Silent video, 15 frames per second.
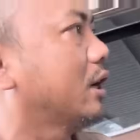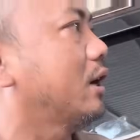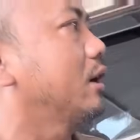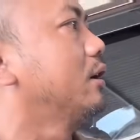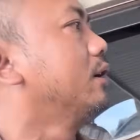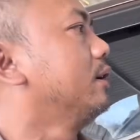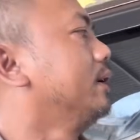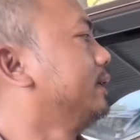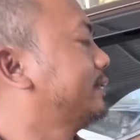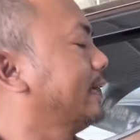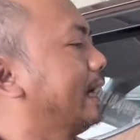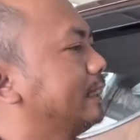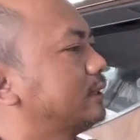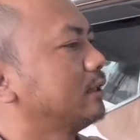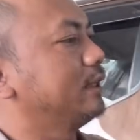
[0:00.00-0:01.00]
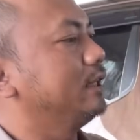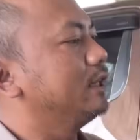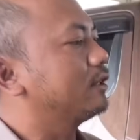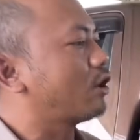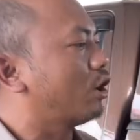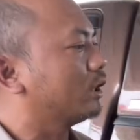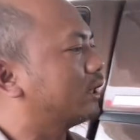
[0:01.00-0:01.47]
đó xe này sơn zin
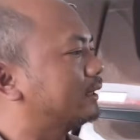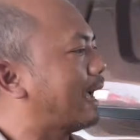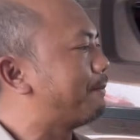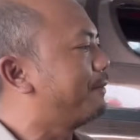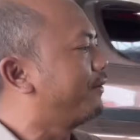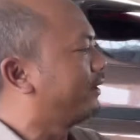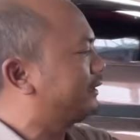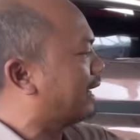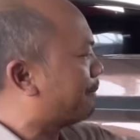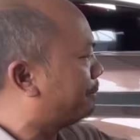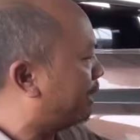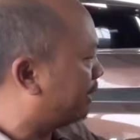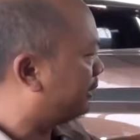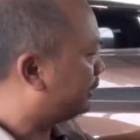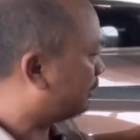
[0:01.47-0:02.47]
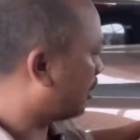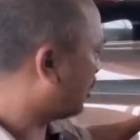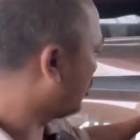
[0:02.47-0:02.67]
nó còn tới 80 phần trăm mà đó